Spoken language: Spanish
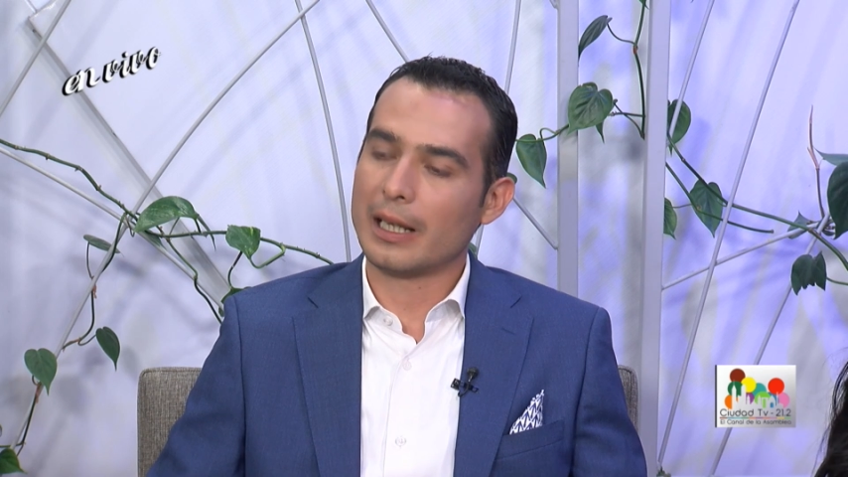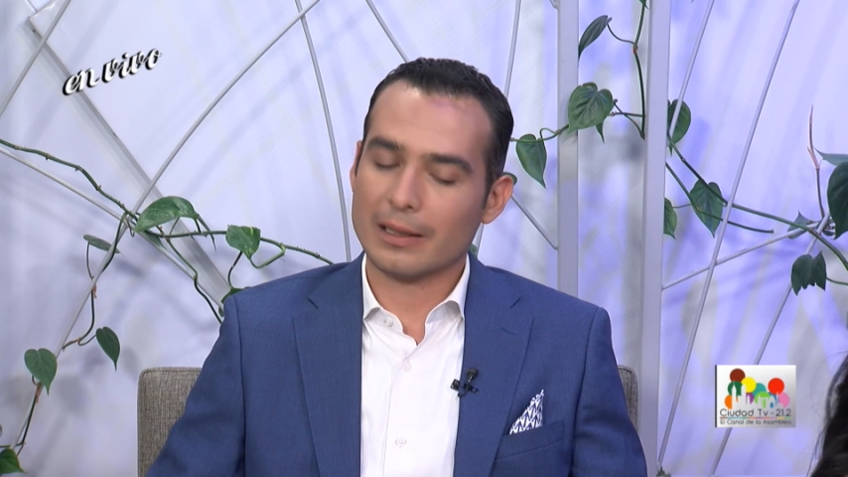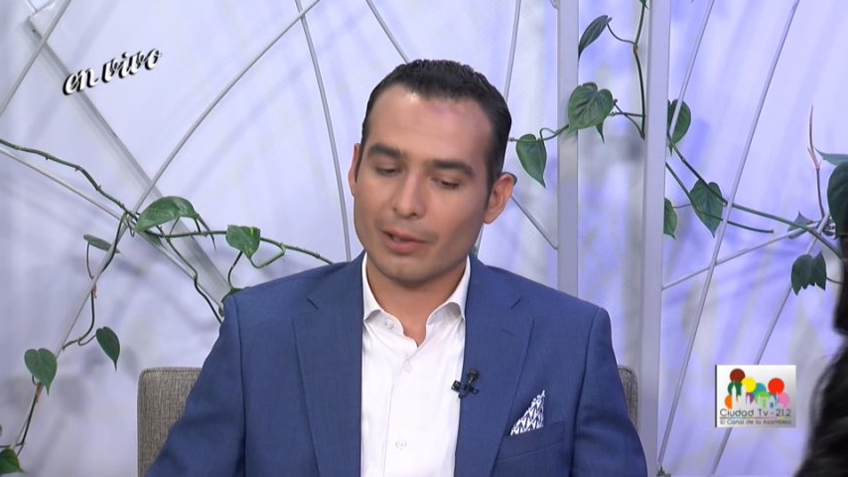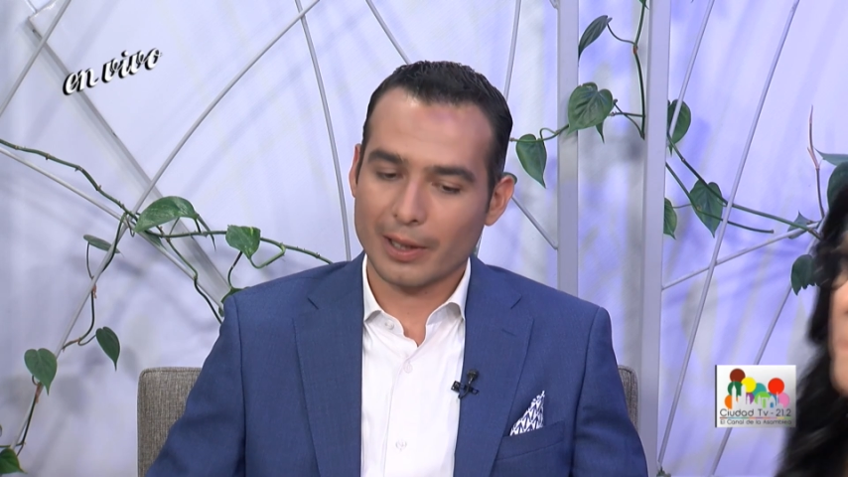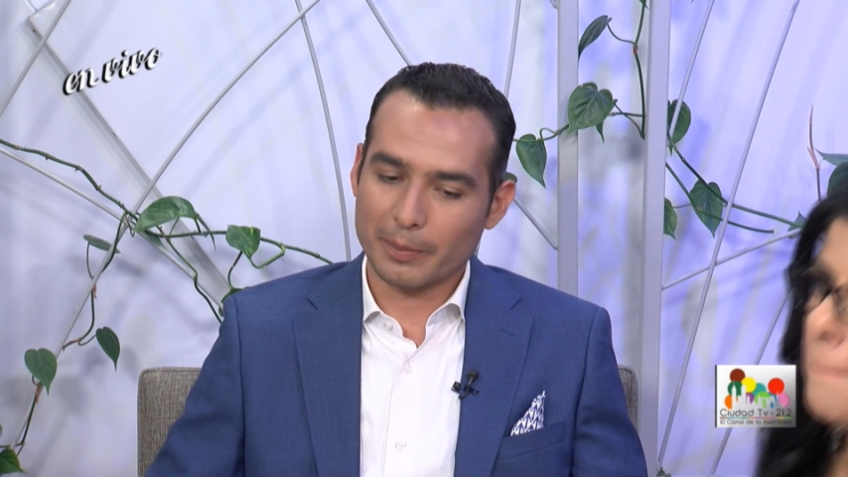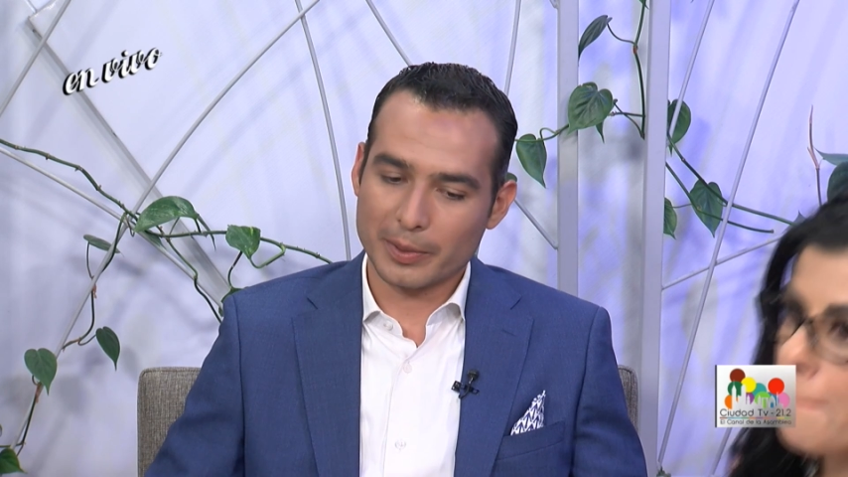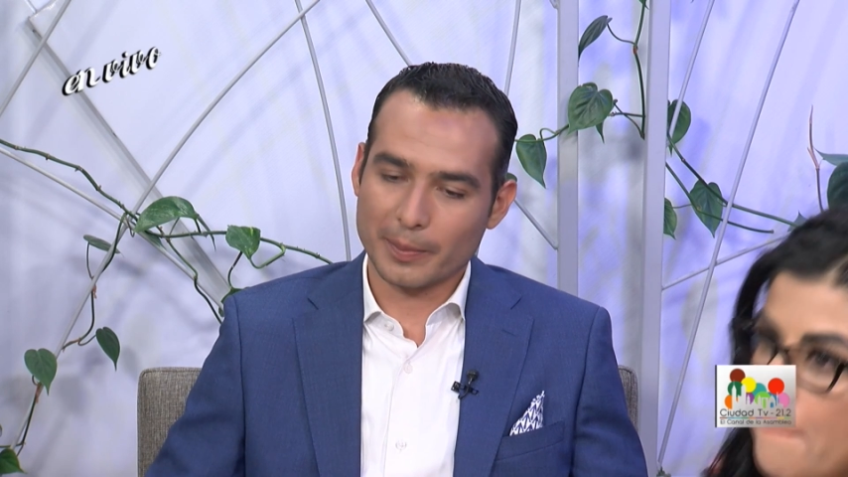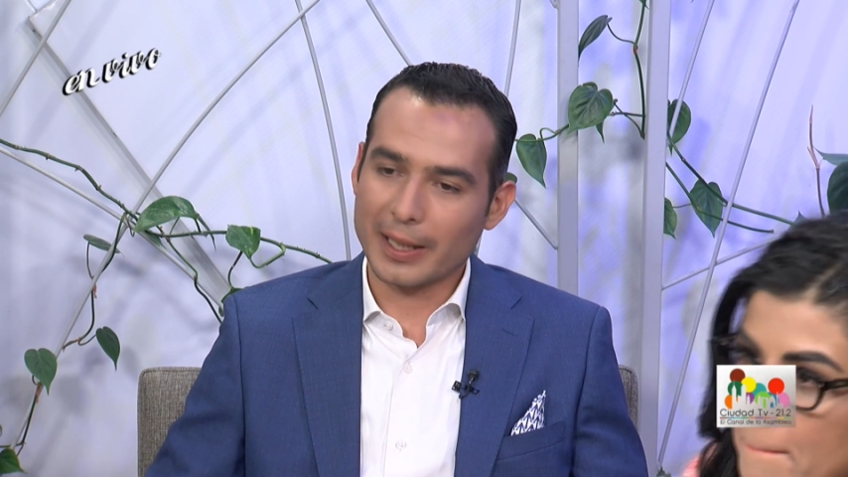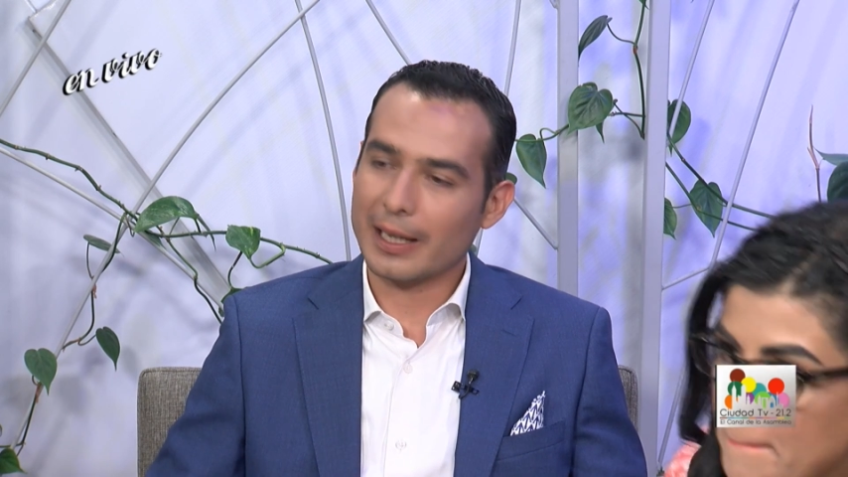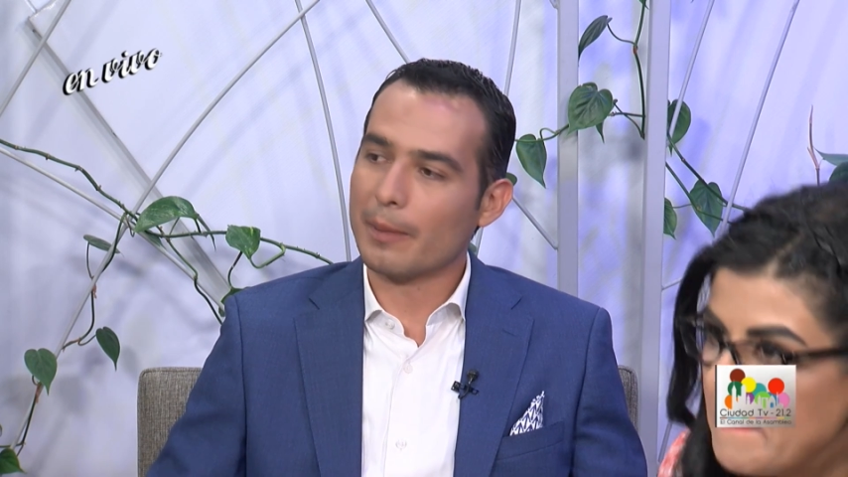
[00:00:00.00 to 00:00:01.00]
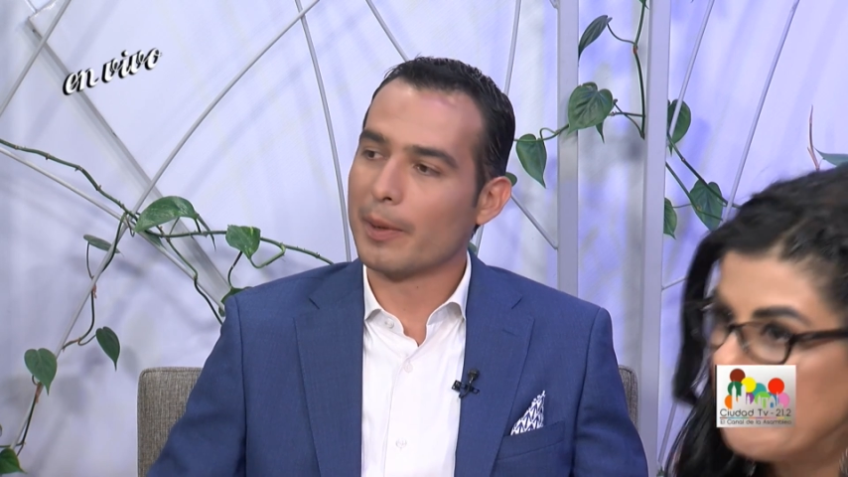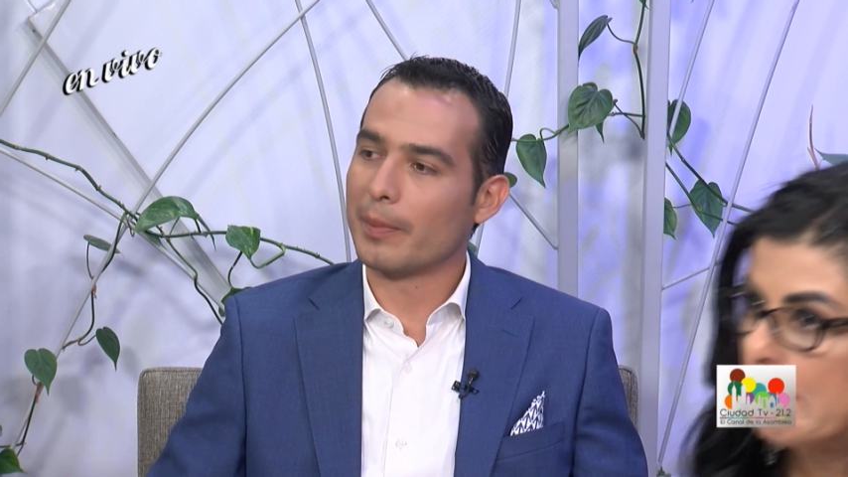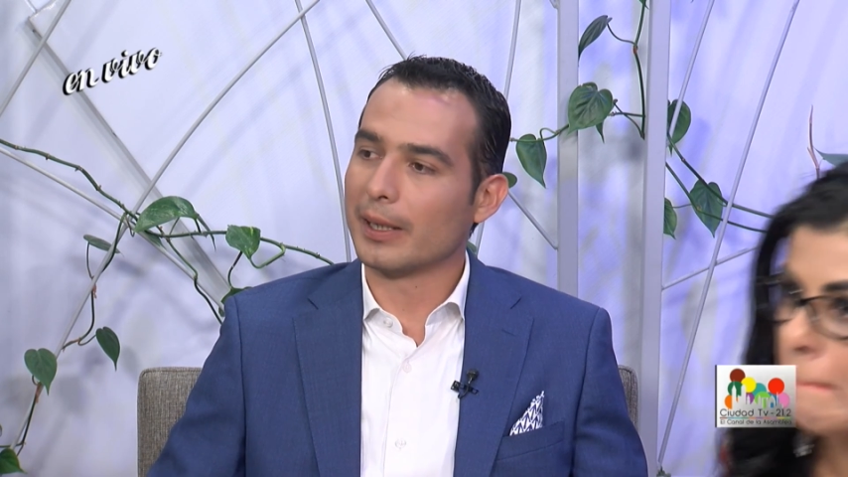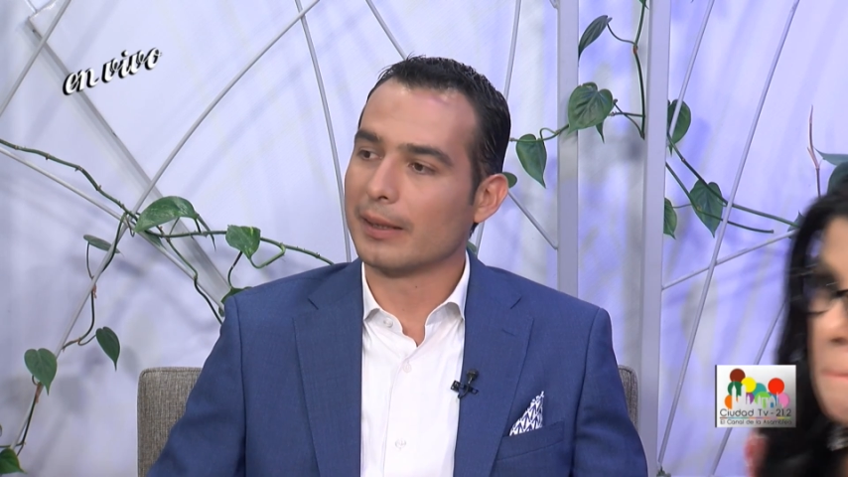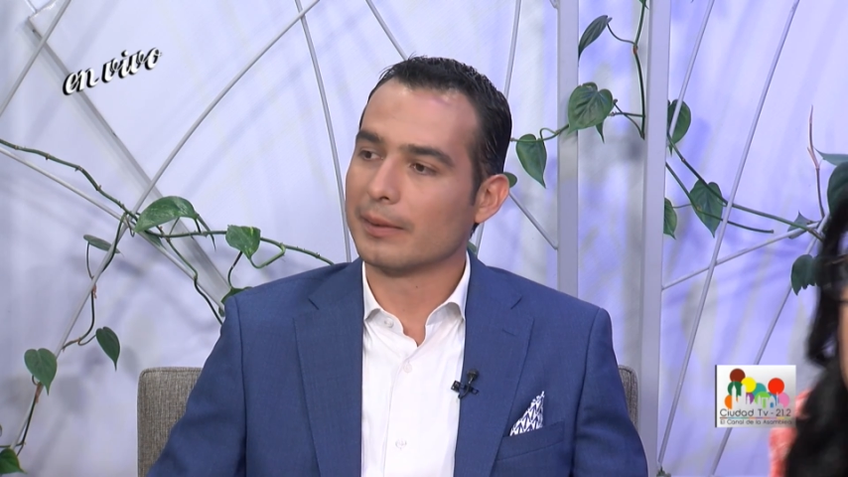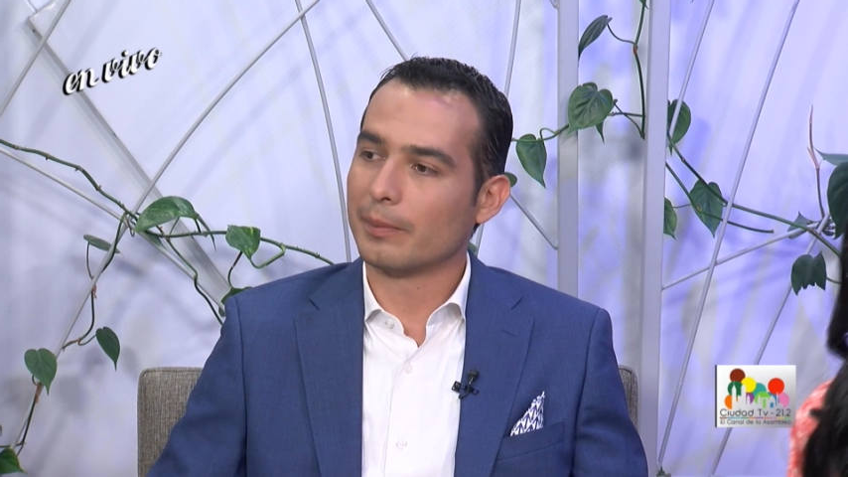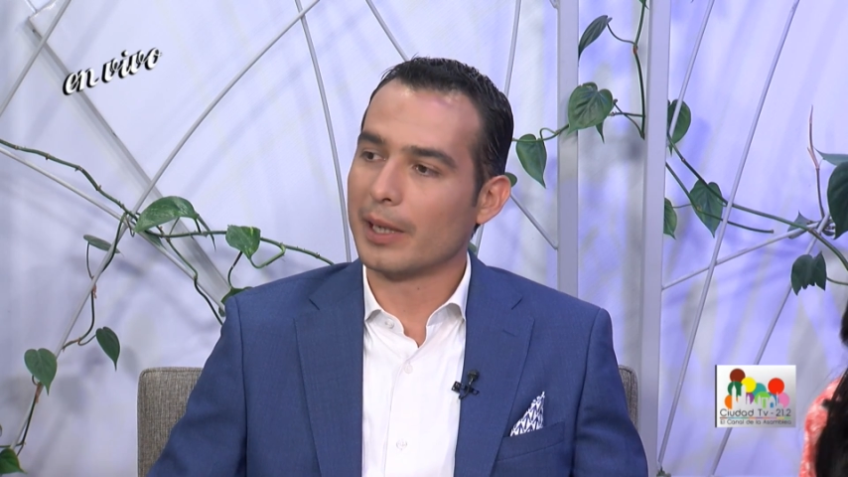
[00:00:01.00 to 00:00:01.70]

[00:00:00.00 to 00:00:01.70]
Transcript: y es lo que pues, me llama para,